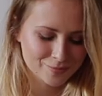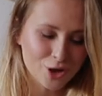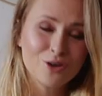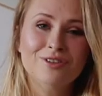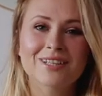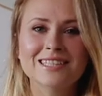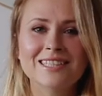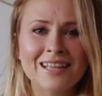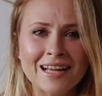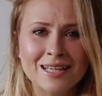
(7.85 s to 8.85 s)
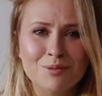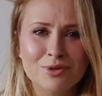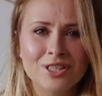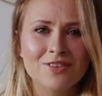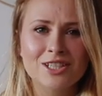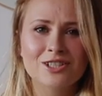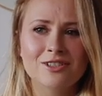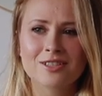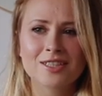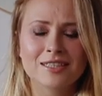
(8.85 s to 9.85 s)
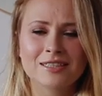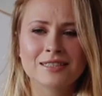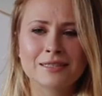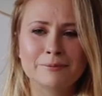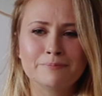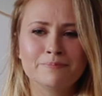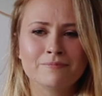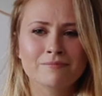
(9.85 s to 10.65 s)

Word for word: to oglądajcie dalej, ponieważ yy,